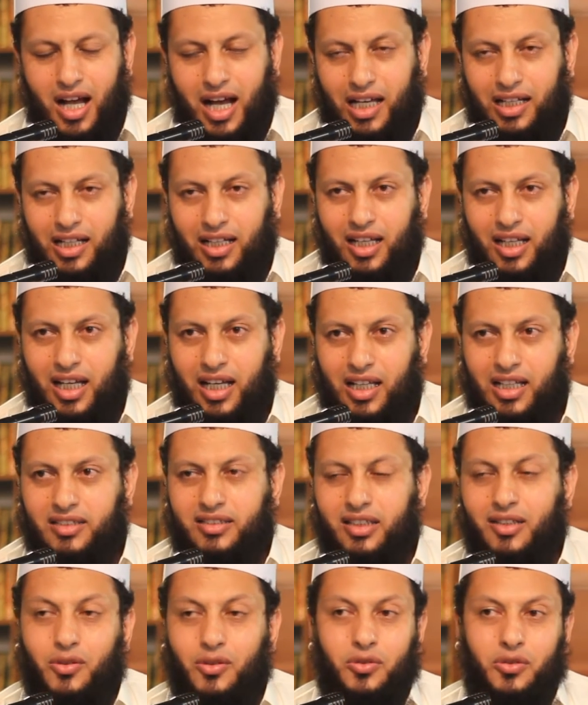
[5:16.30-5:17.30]
على
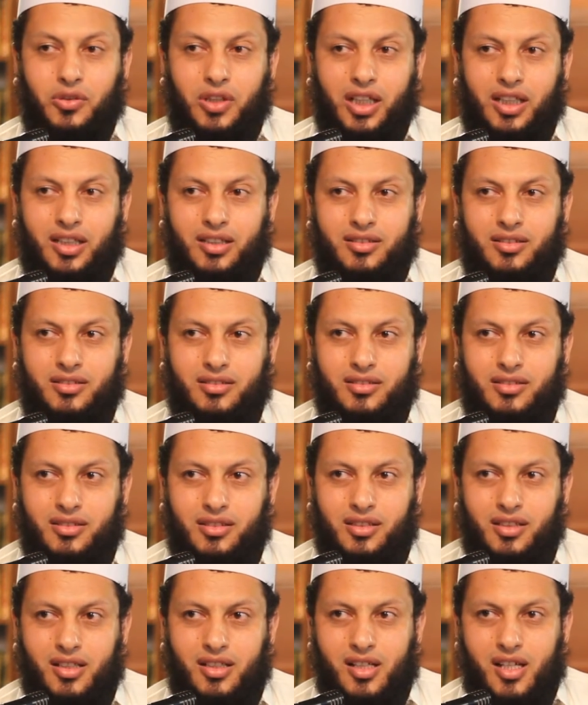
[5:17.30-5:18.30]
الحالة الأولى
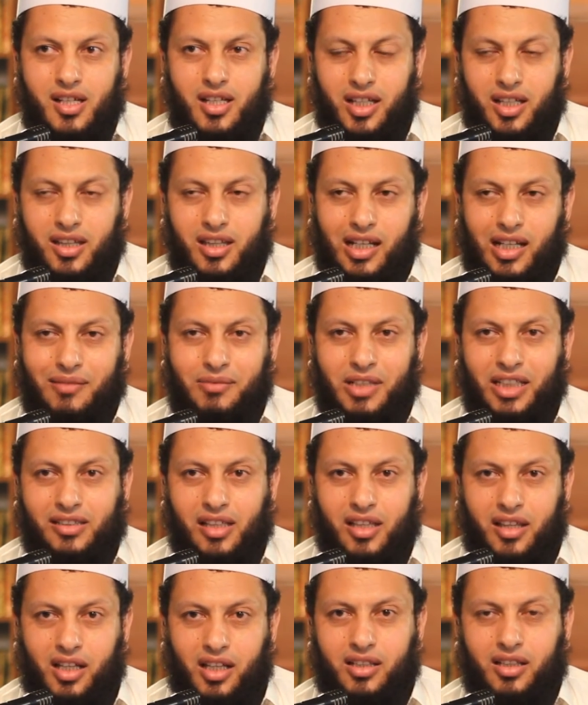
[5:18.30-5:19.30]
إذا لم
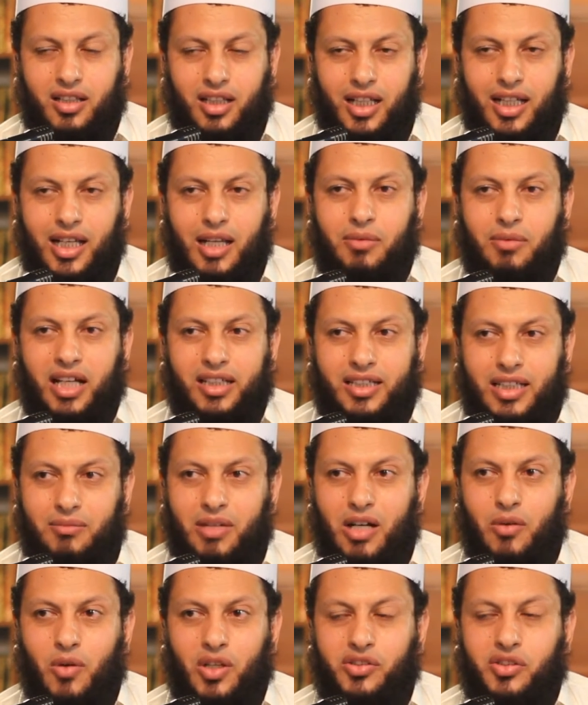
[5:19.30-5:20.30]
يتذكر إلا
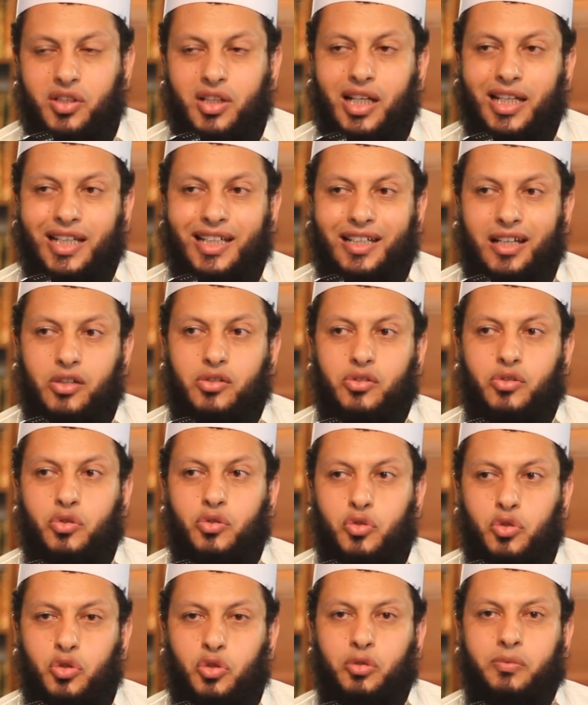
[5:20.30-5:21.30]
بعدما وصل إلى
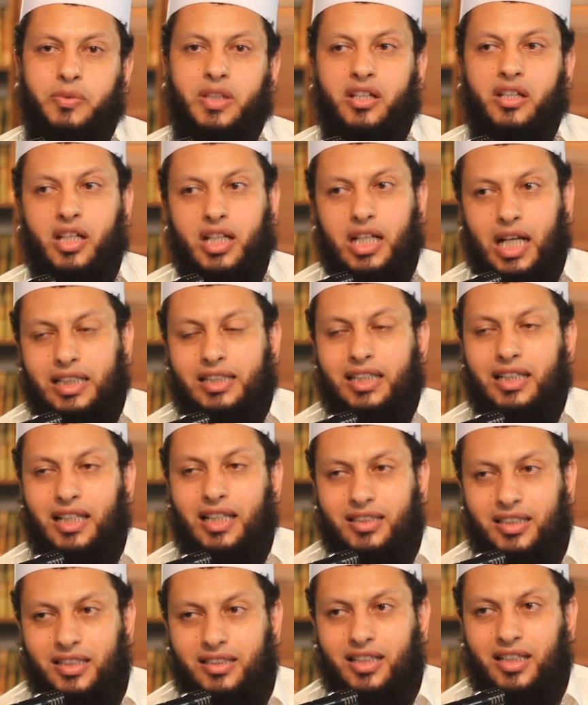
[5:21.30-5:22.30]
الركوع من الركعات
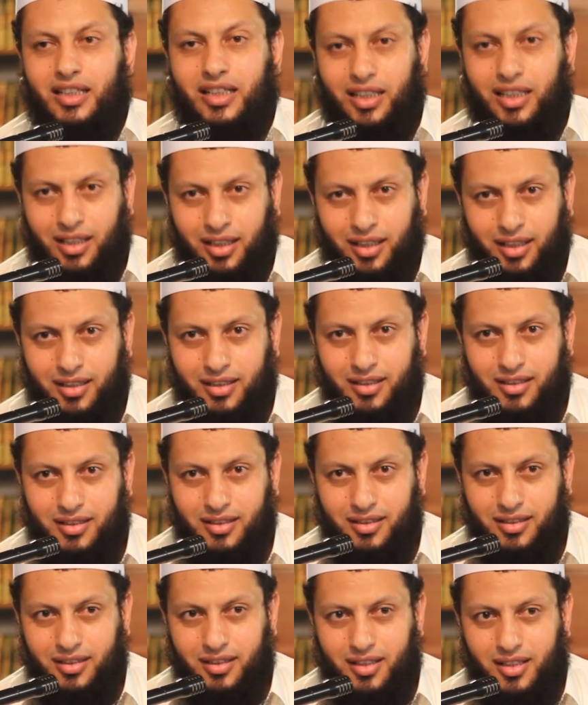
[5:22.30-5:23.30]
التي تليه
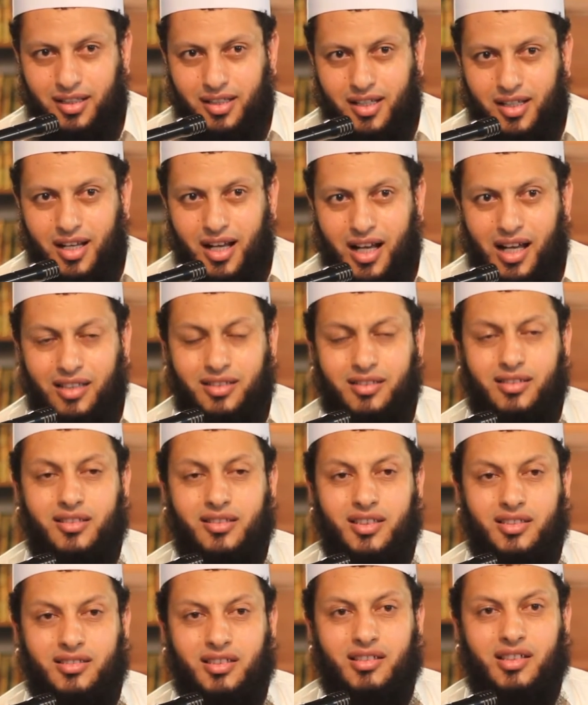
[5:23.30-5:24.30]

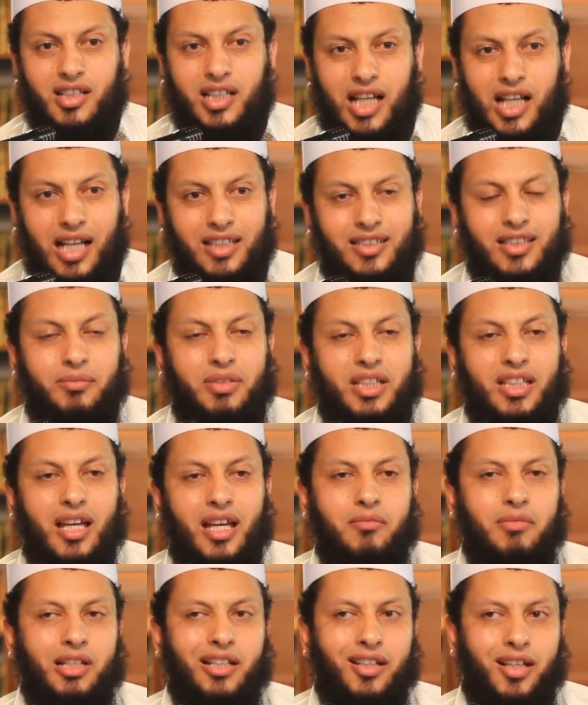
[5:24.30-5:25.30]
أسقط الركعة
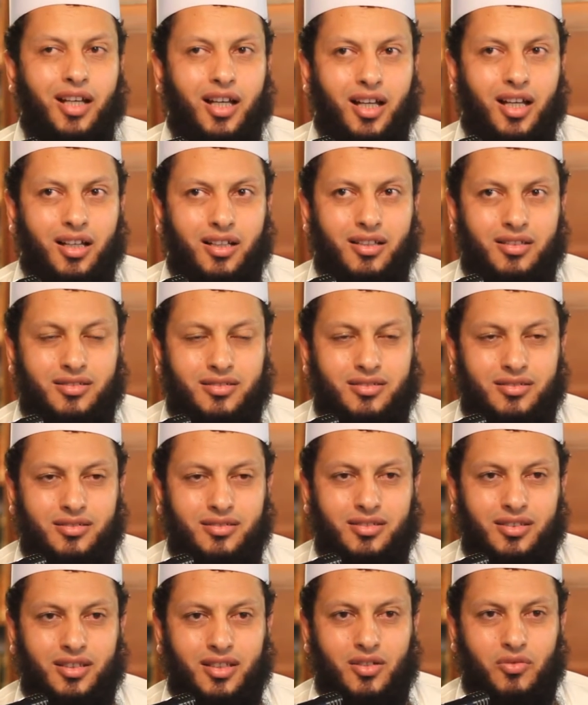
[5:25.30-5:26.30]
بكاملها
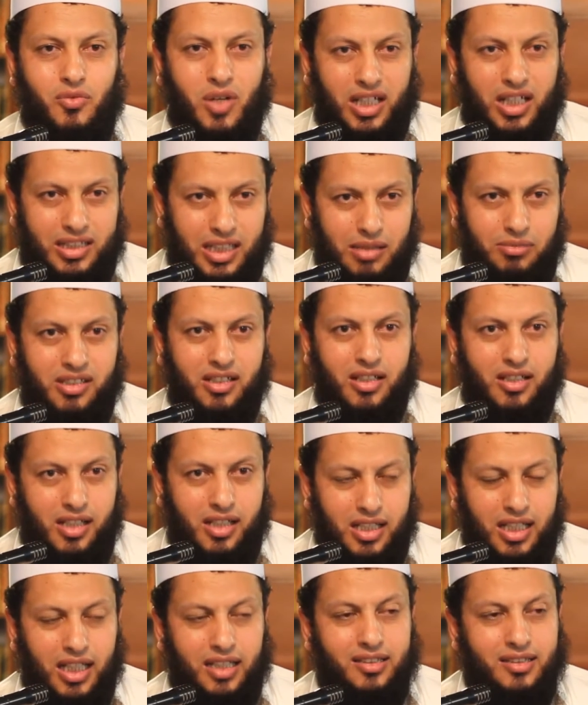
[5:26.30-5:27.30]
واعتبر
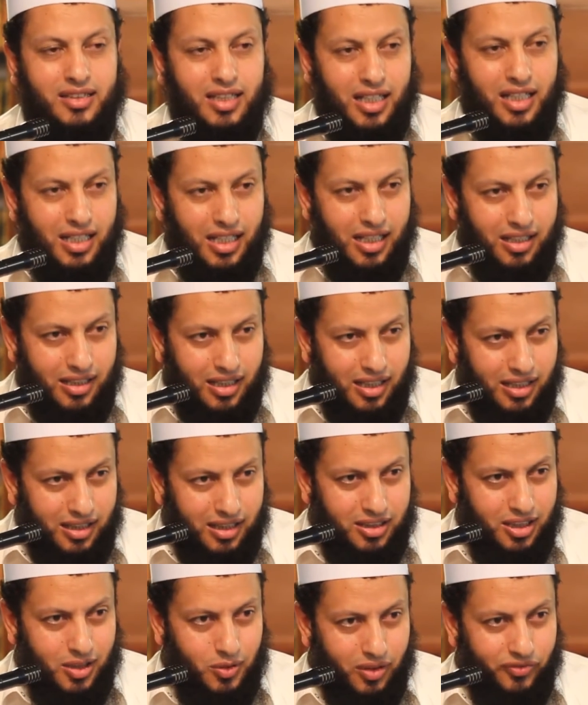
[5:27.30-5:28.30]
الركعة
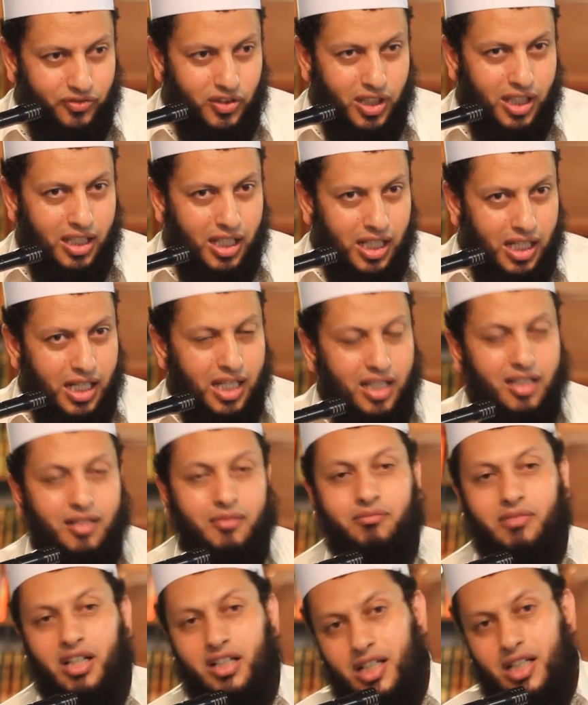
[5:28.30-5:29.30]
التي هو فيها
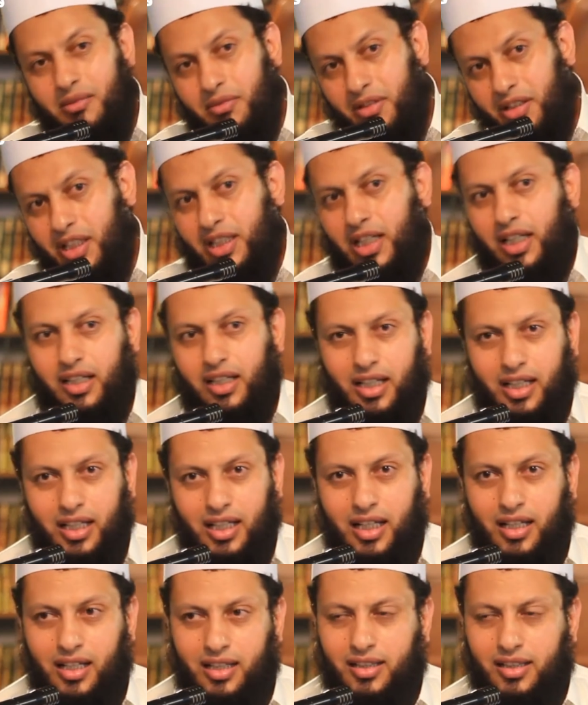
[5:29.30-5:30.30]
الآن مقام الركعة
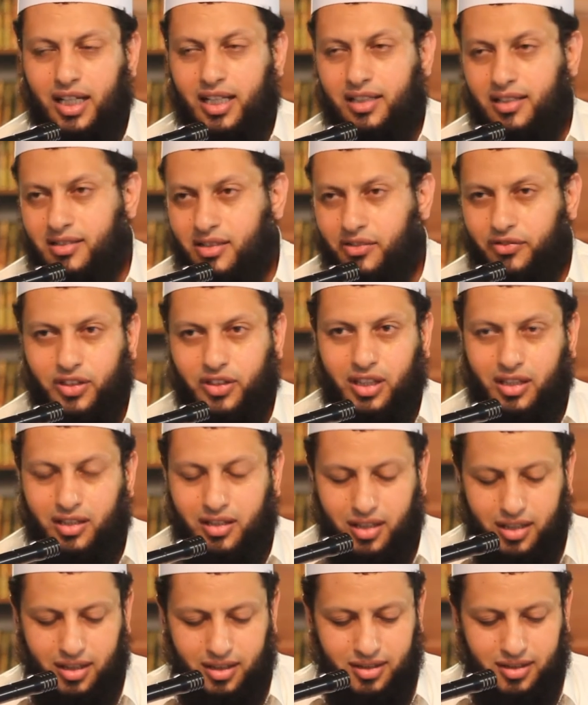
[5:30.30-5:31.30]
التي حدث فيها
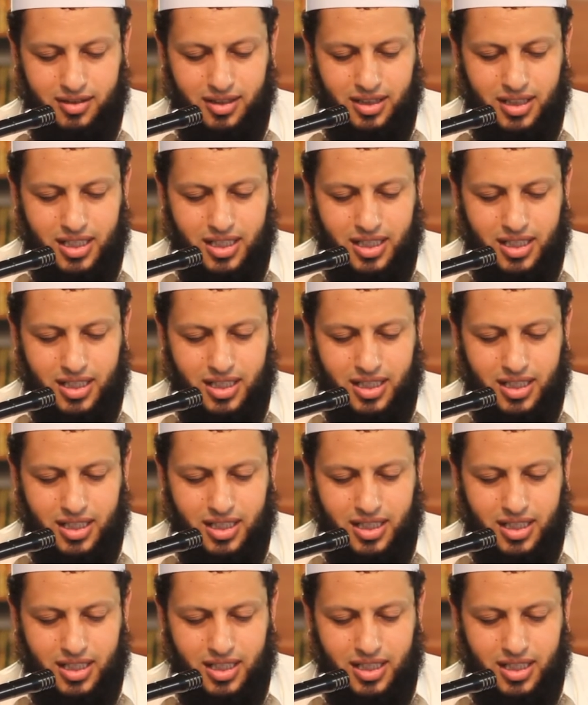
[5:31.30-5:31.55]
الخلل